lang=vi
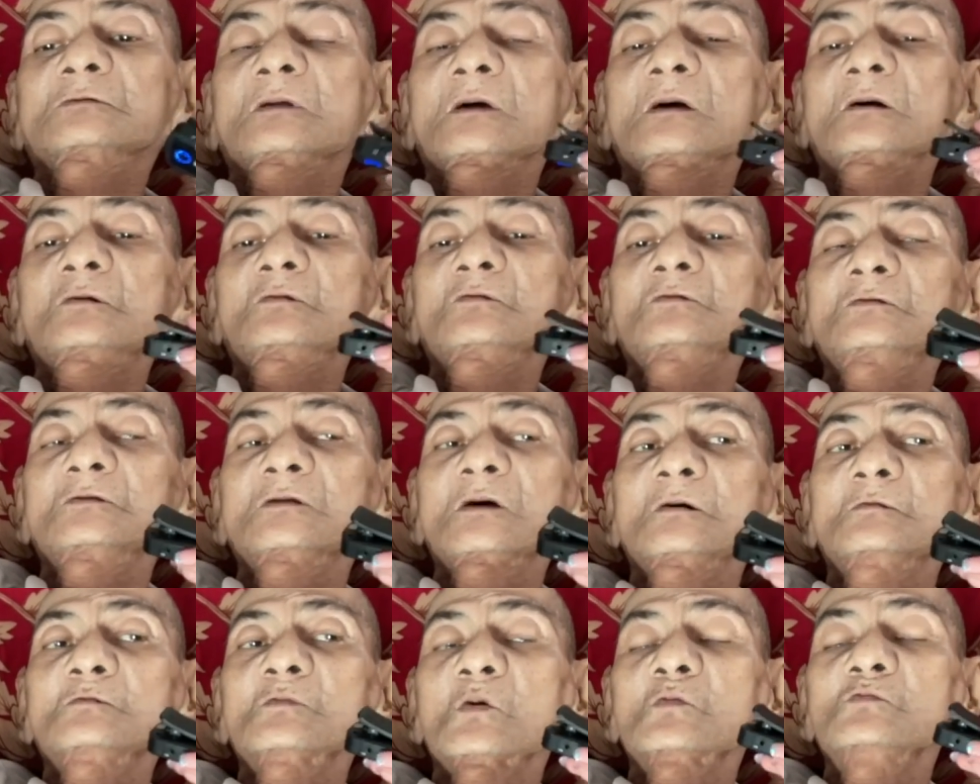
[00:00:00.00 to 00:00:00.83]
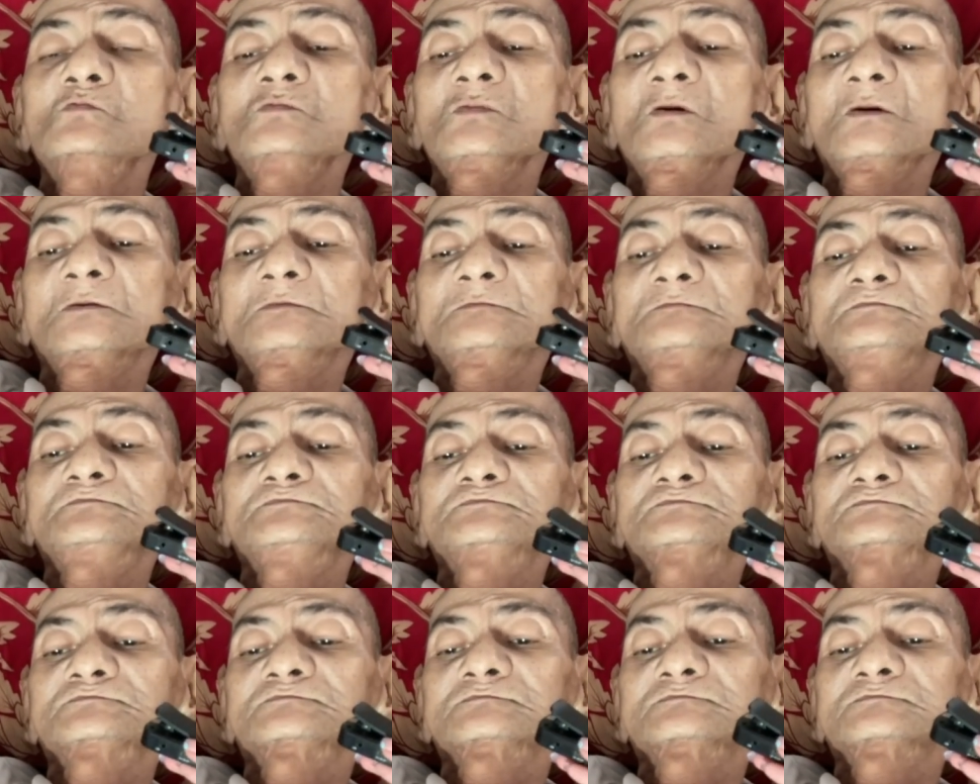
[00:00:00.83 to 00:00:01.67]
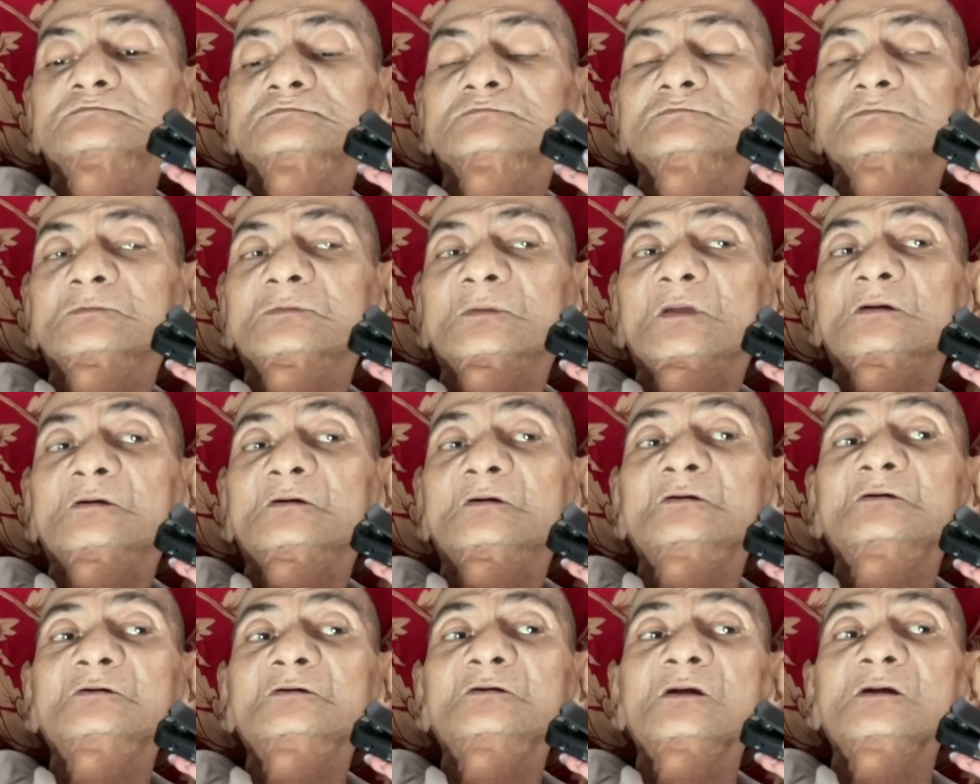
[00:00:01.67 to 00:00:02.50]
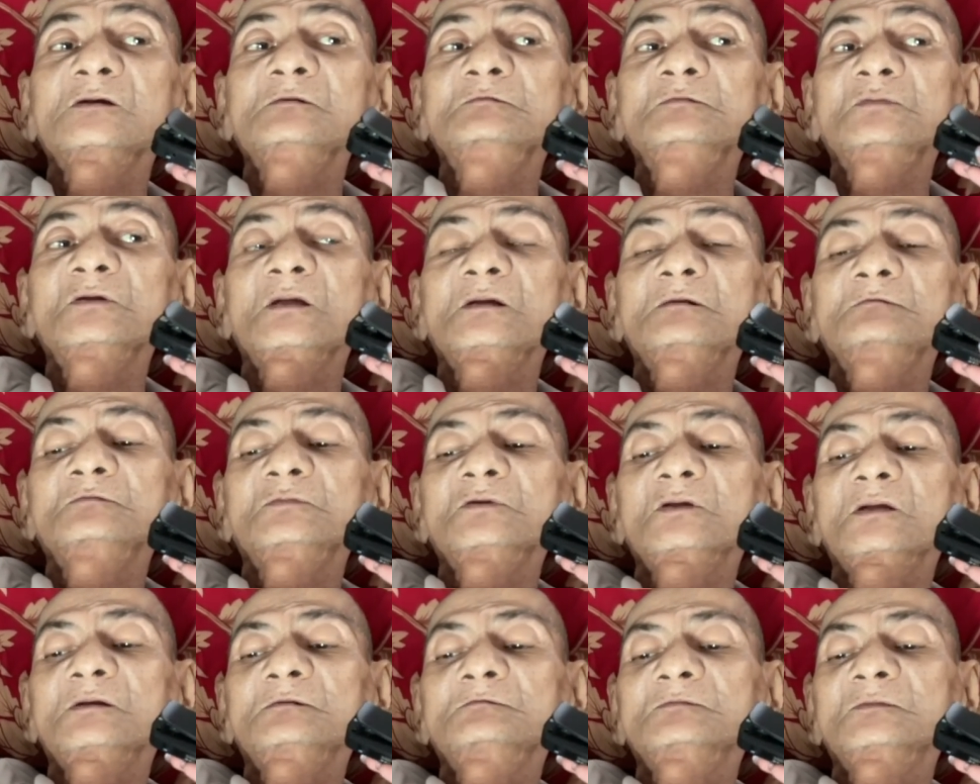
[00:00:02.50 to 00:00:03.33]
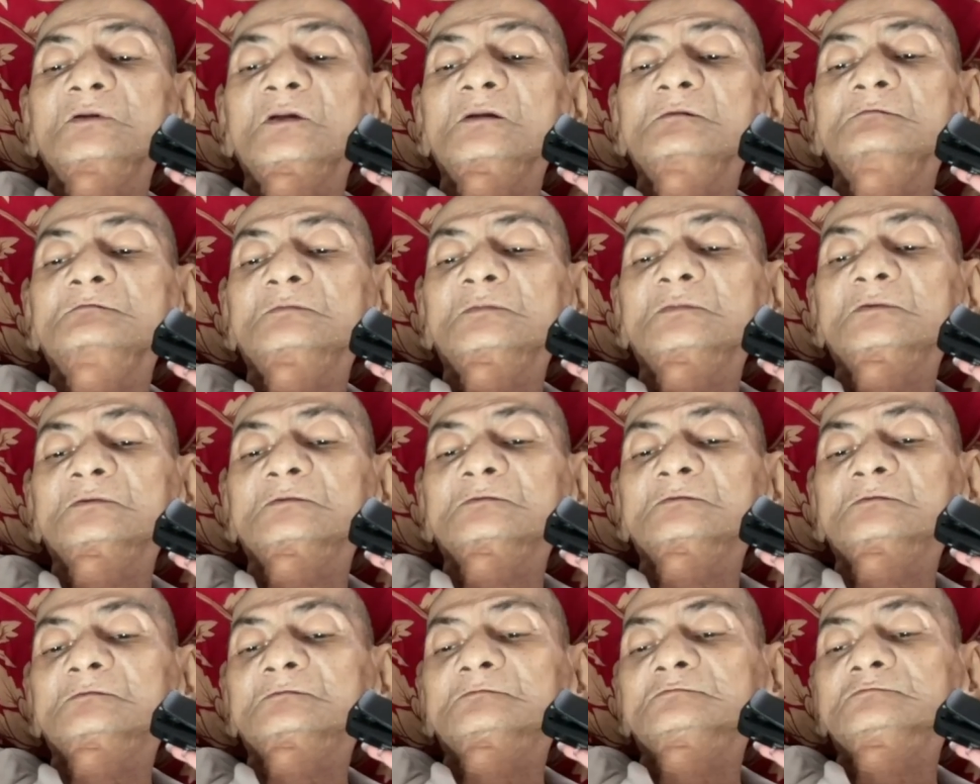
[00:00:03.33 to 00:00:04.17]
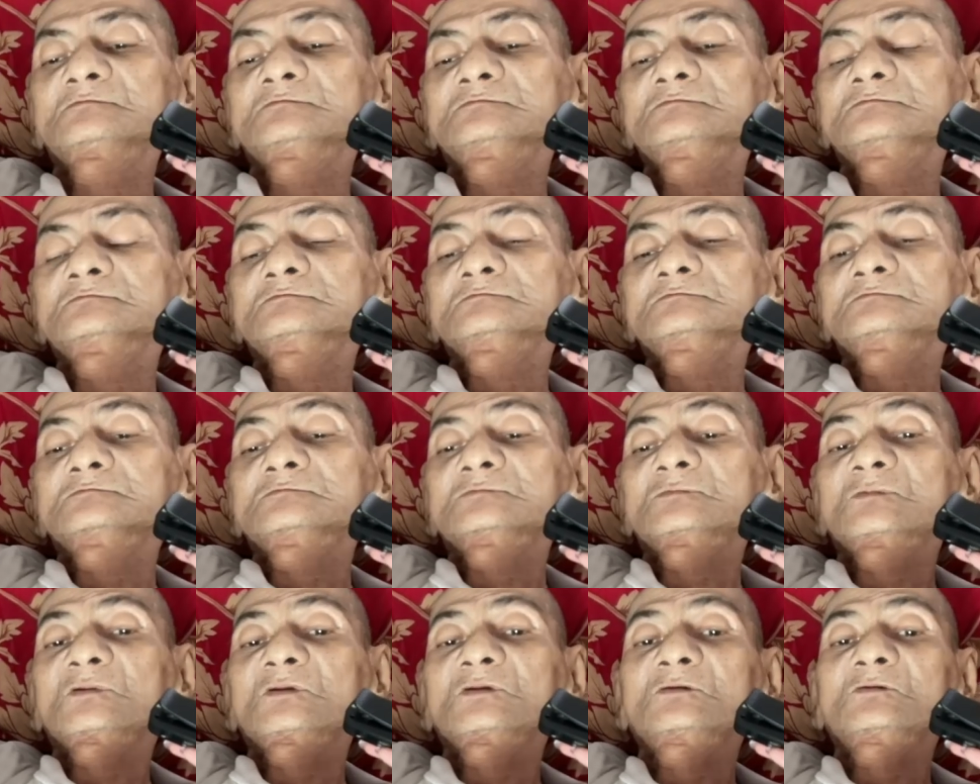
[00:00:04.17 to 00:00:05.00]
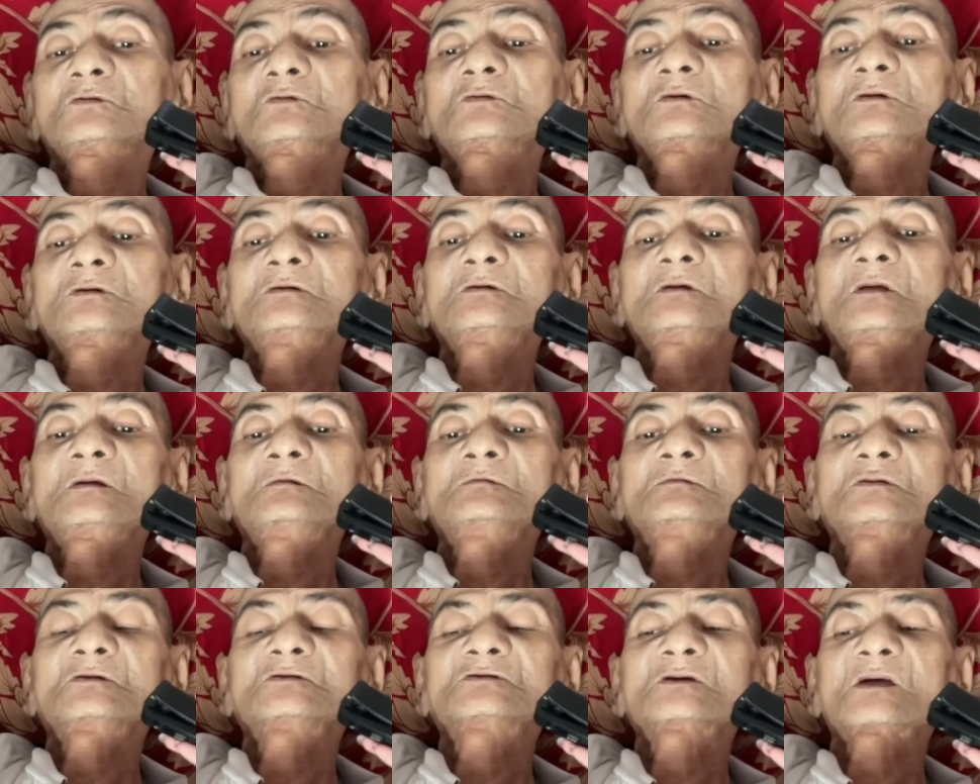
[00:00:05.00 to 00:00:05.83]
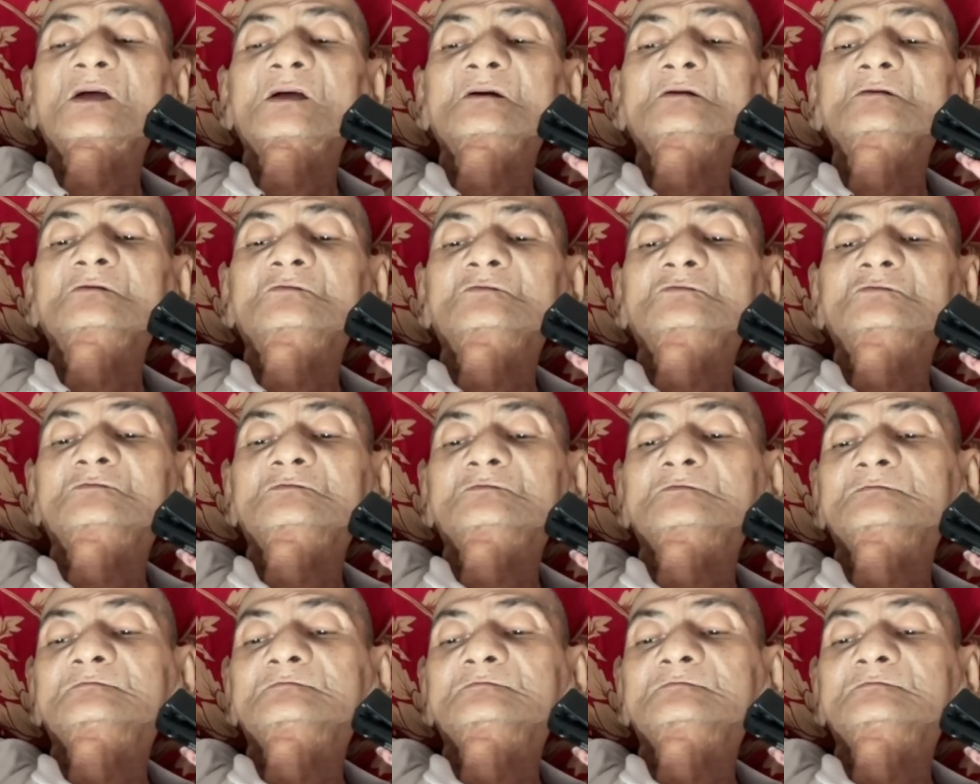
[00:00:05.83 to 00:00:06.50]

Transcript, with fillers: Đau, đau bụng. Đau bụng. Rêm, rêm, rêm, rêm nhiều khi em tới sáng